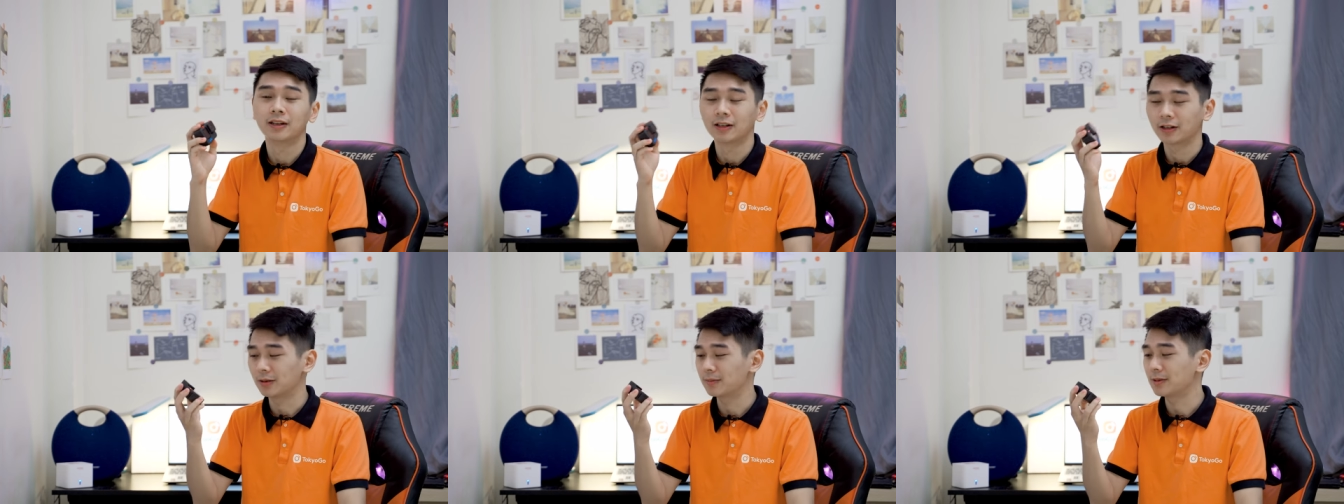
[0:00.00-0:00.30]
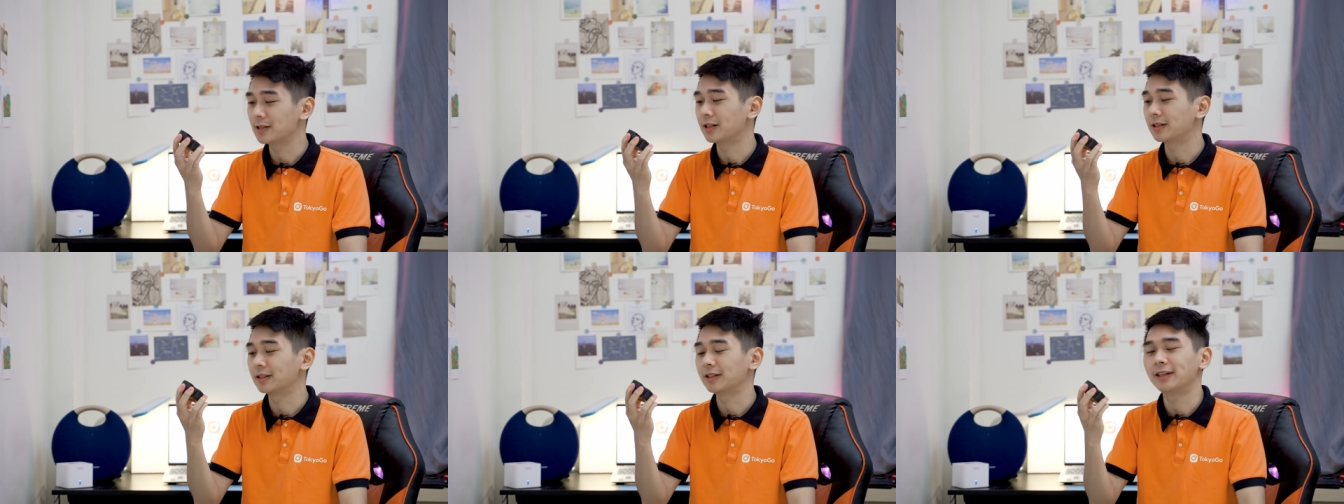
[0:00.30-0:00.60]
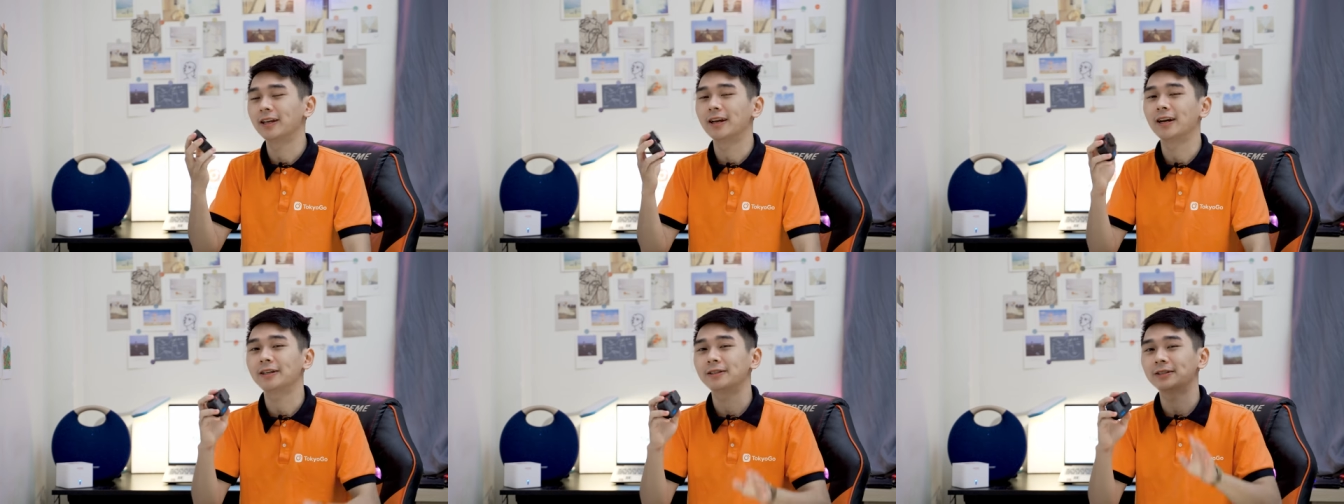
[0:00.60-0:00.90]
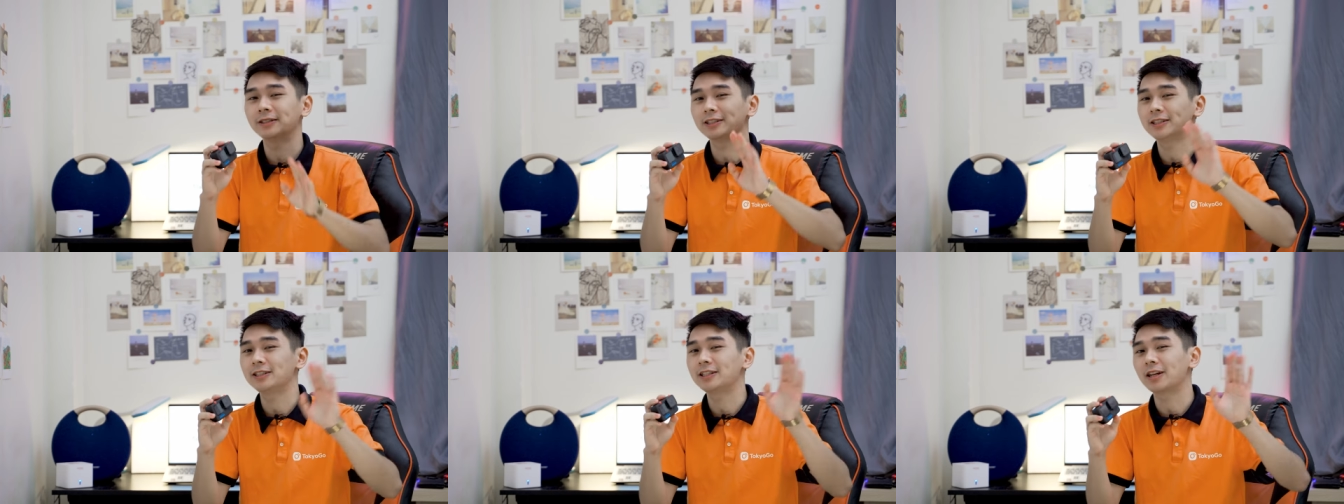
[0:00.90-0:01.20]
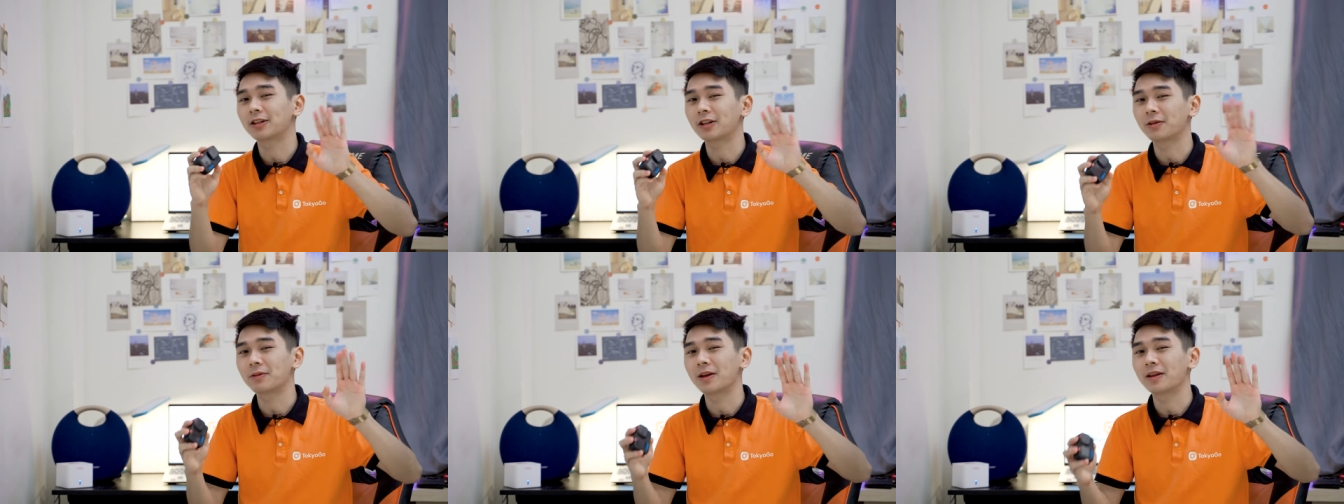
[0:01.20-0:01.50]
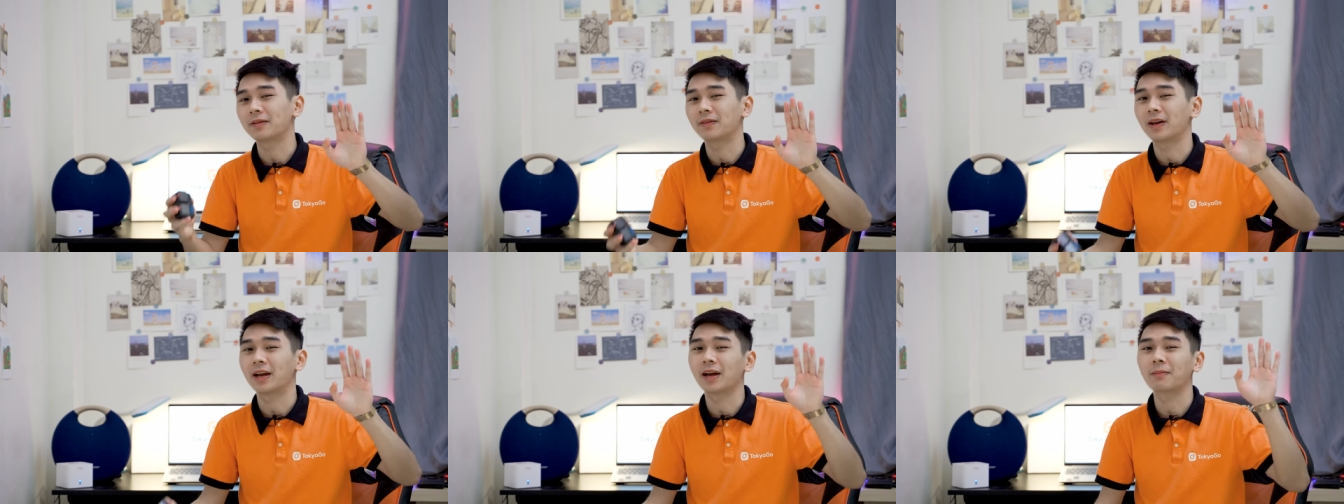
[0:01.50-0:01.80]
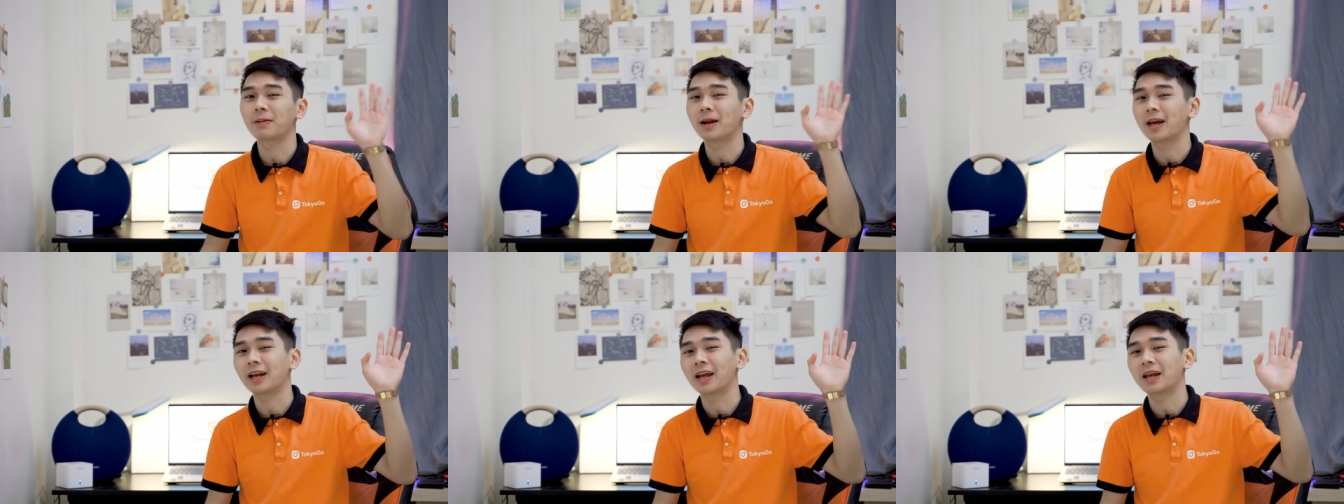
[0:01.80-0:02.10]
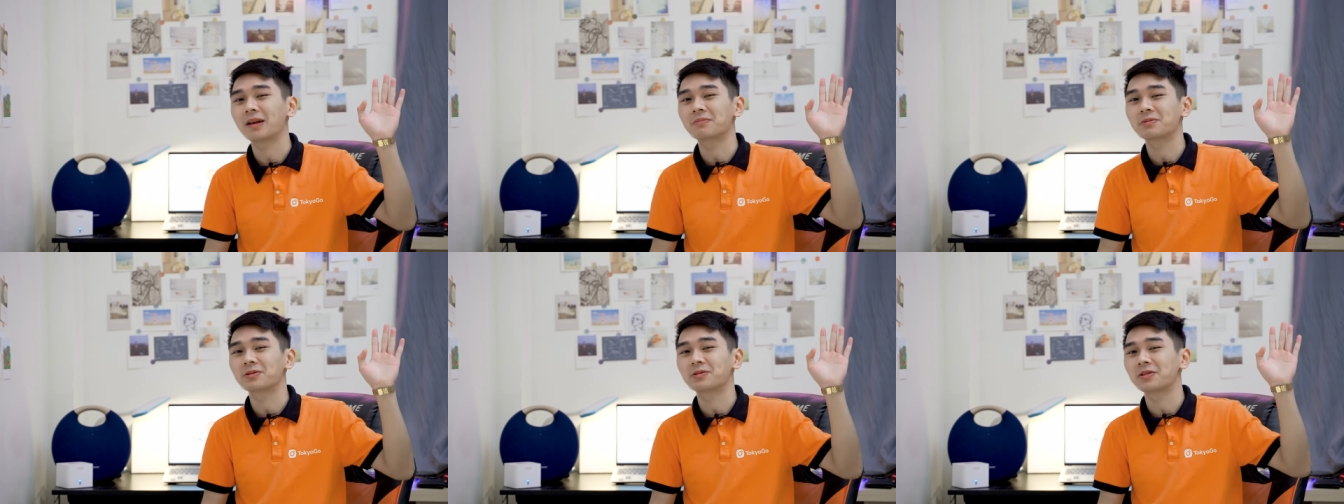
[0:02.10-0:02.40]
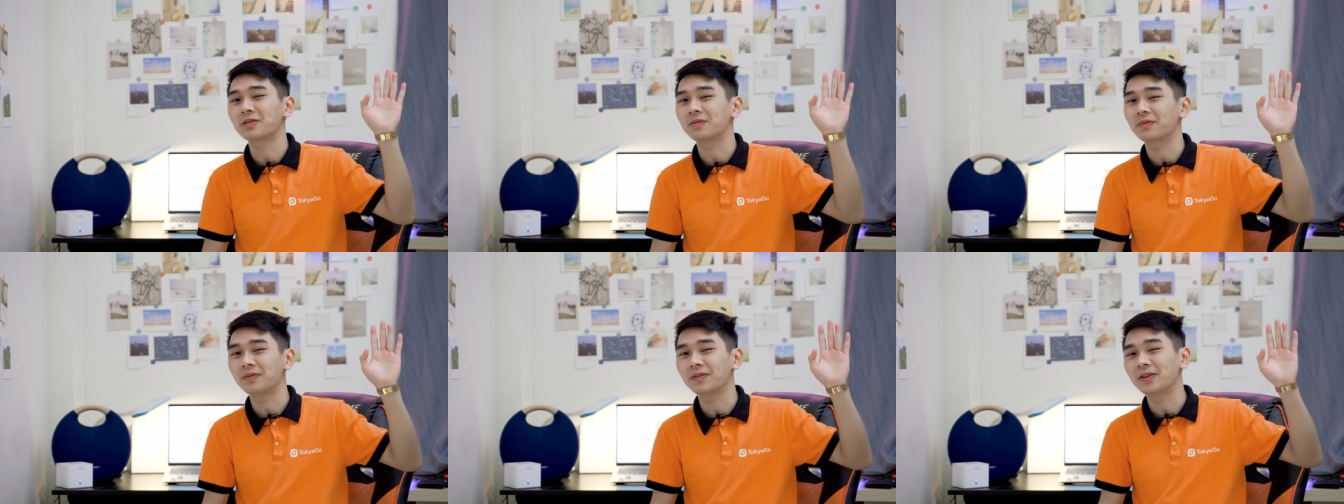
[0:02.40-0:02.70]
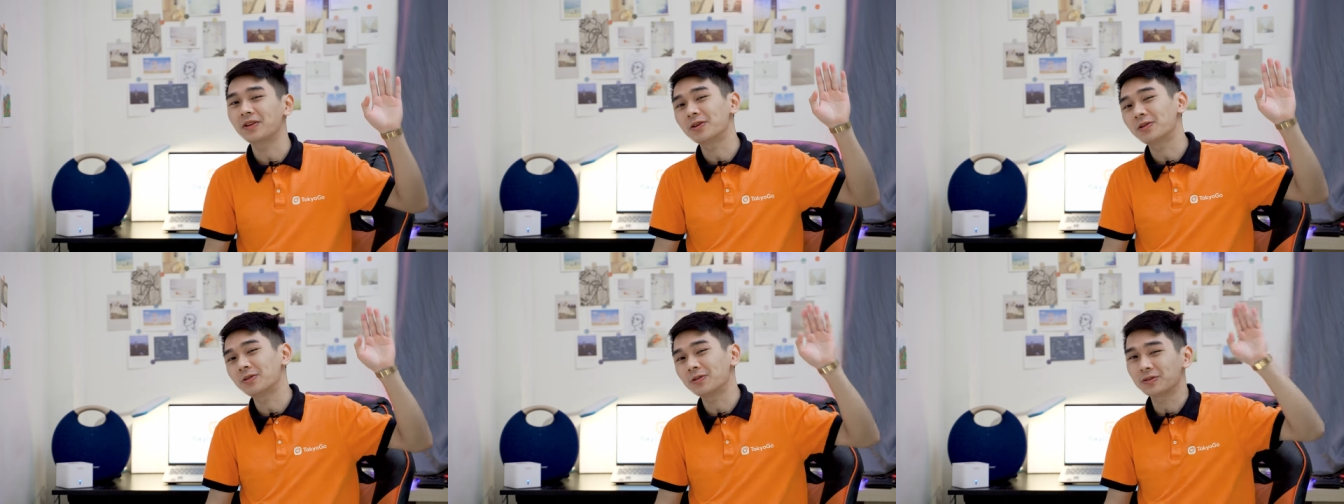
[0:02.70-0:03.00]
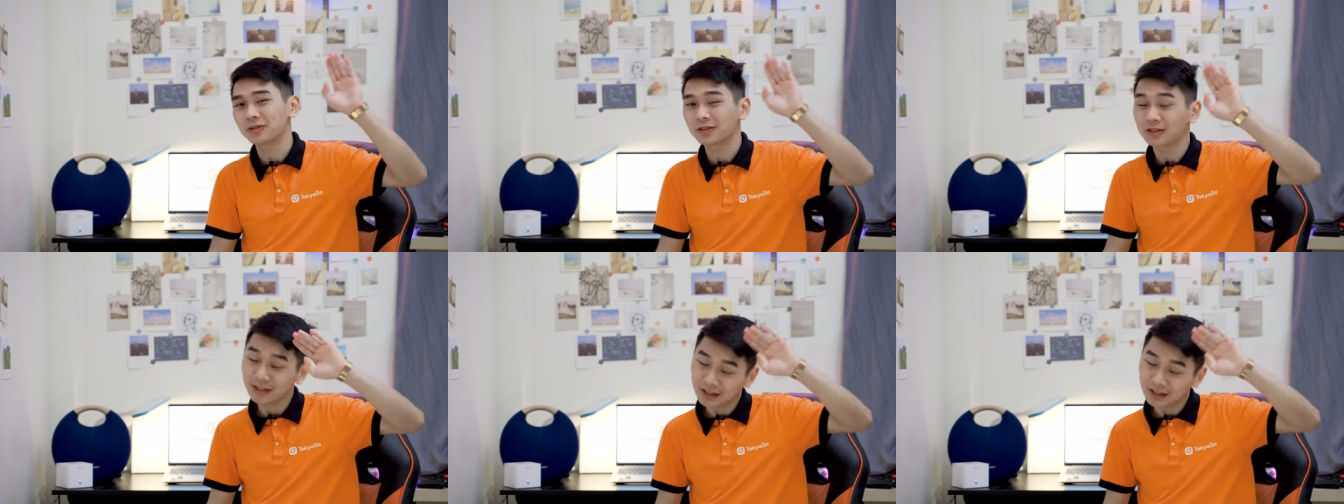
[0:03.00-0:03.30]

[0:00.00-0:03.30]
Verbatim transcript: Còn bây giờ thì xin chào tạm biệt và hẹn gặp lại anh em trong những video